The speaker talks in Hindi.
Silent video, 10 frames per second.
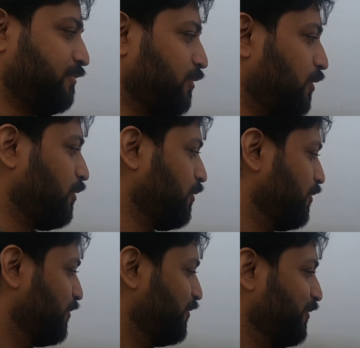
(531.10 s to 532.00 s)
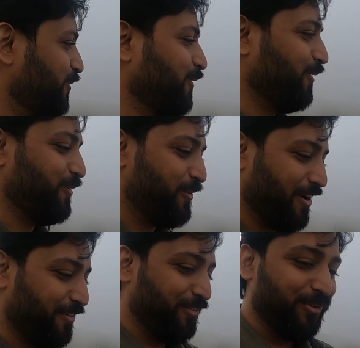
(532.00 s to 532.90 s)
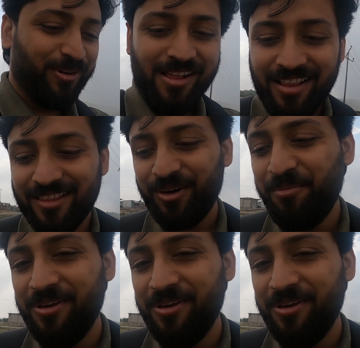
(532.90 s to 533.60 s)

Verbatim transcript: वो हो वॉट अ यू तरु